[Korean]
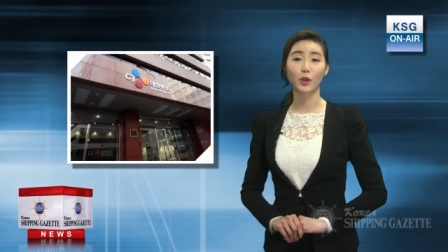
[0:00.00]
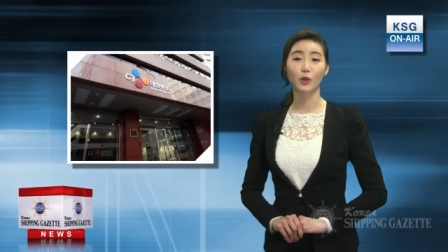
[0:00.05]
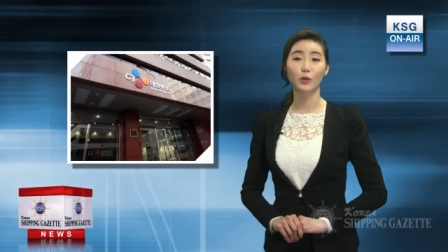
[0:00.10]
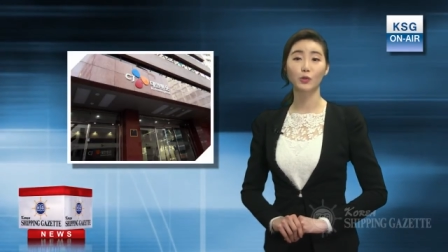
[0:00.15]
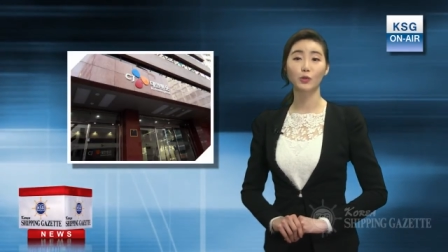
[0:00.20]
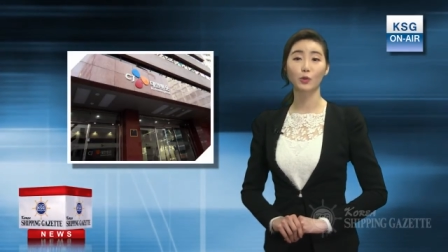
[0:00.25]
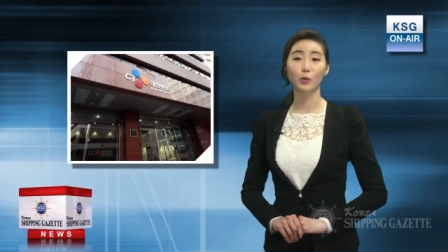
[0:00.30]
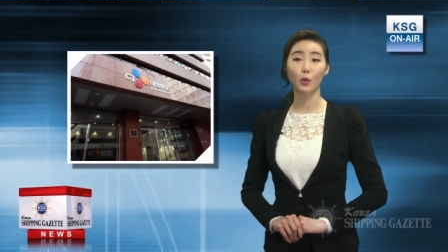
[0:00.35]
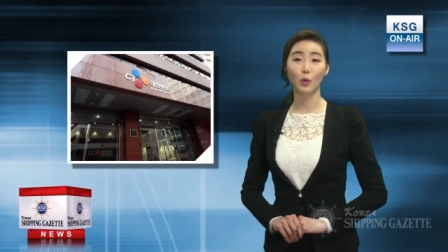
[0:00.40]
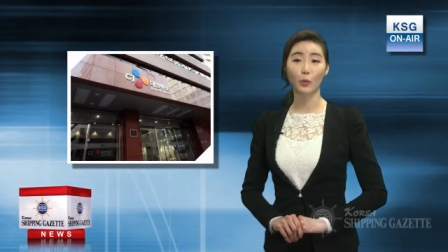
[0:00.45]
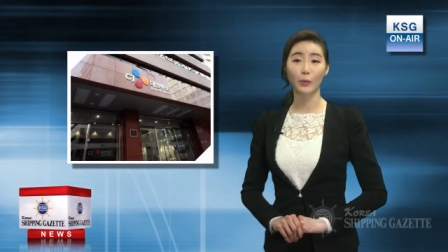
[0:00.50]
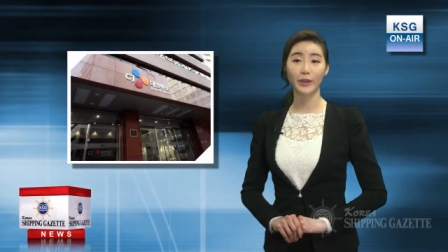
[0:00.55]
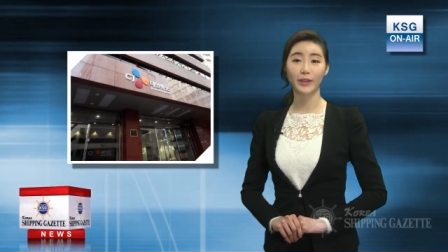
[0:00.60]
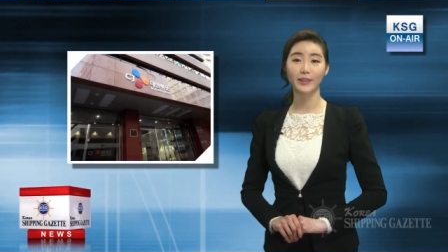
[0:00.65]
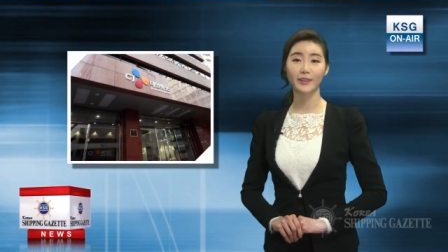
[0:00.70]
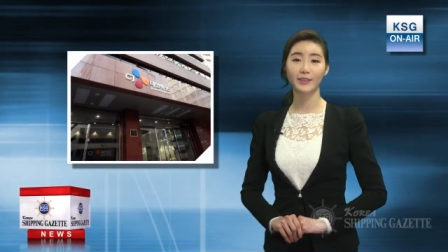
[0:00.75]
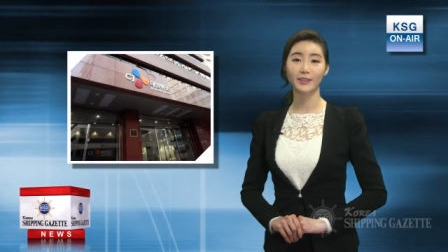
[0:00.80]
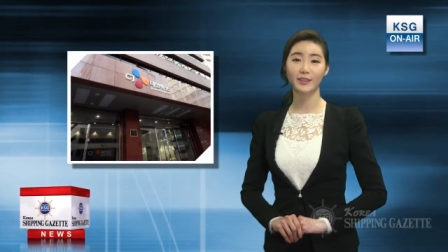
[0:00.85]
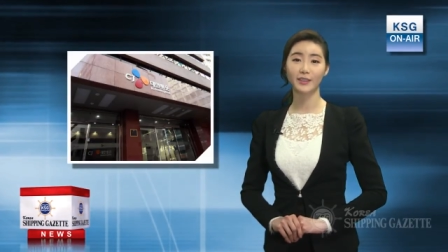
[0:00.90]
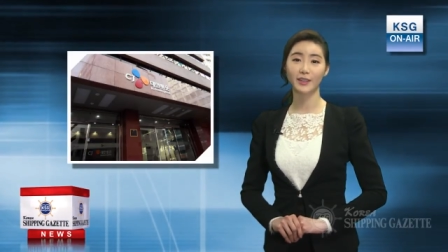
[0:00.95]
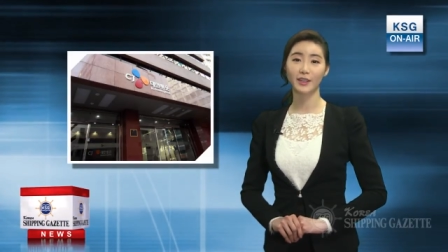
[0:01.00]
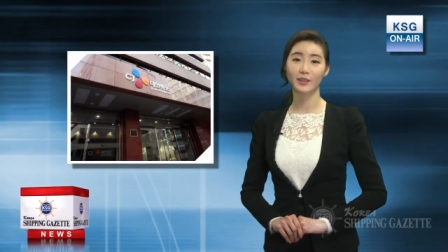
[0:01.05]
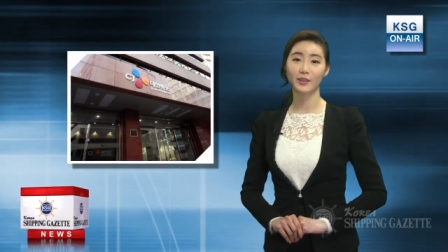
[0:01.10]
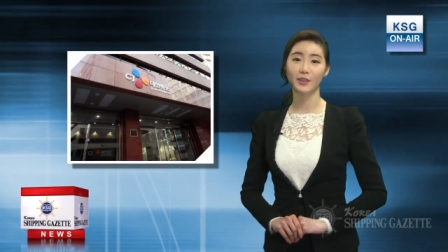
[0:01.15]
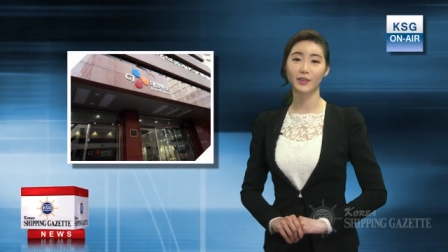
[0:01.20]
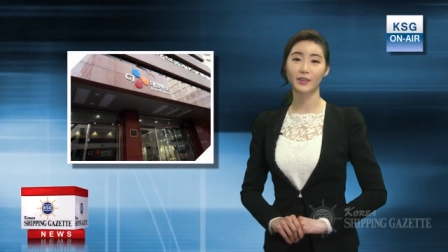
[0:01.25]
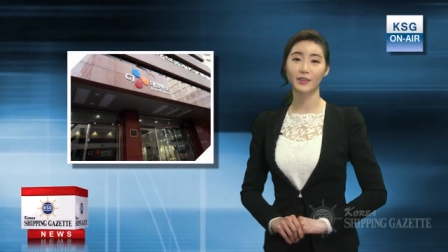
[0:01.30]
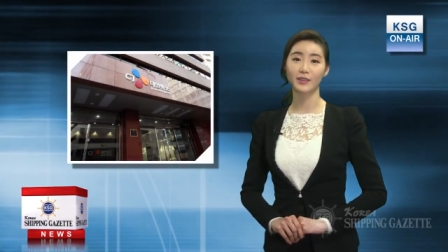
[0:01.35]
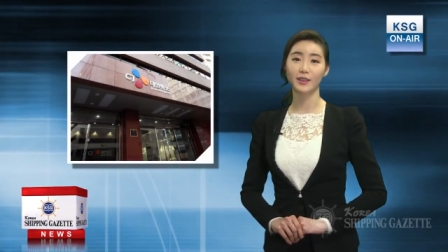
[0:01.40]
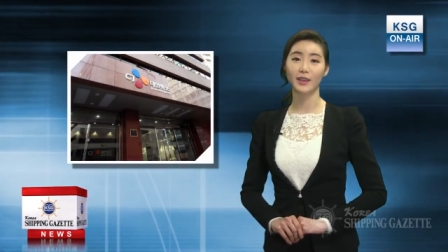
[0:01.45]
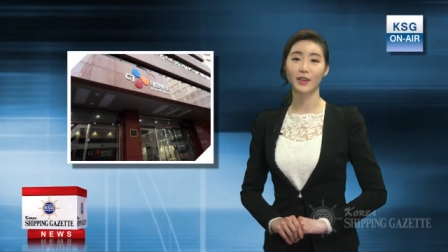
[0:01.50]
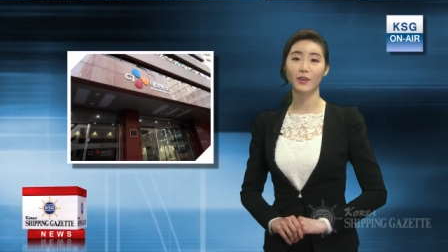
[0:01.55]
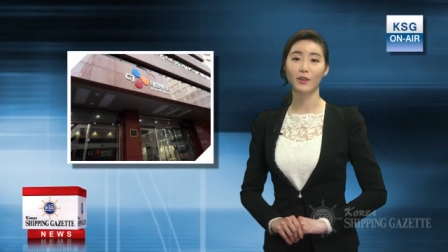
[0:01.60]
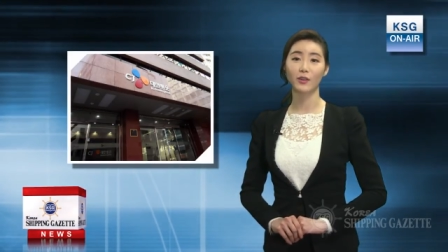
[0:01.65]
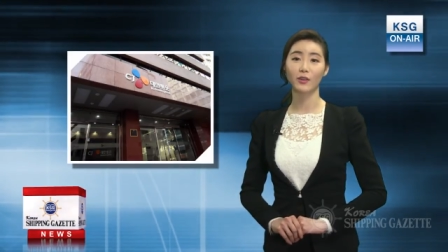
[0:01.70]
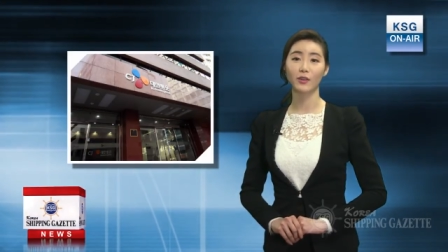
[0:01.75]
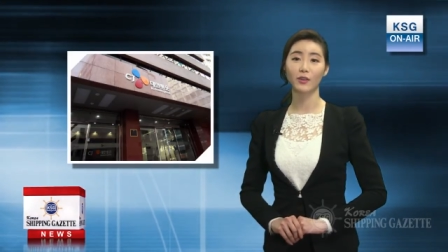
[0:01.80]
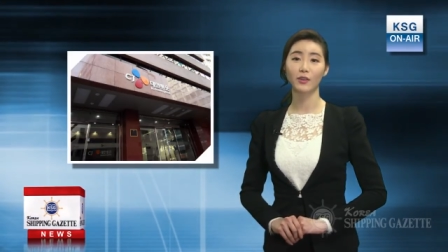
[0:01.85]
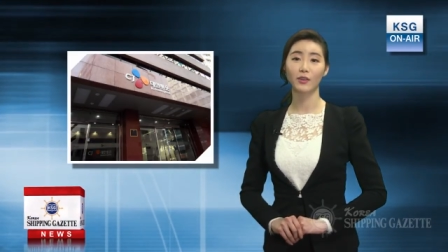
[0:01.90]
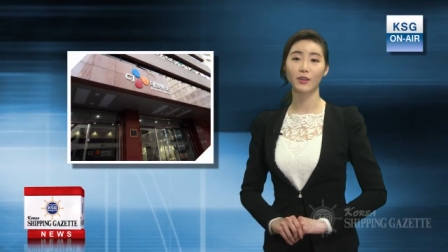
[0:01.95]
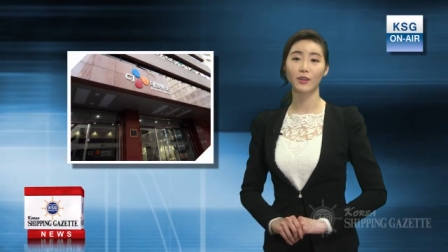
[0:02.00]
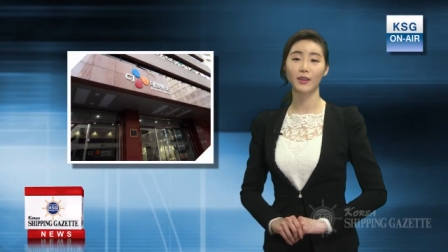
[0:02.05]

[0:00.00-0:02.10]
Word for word: 결국 고배를 들게 됐는데요.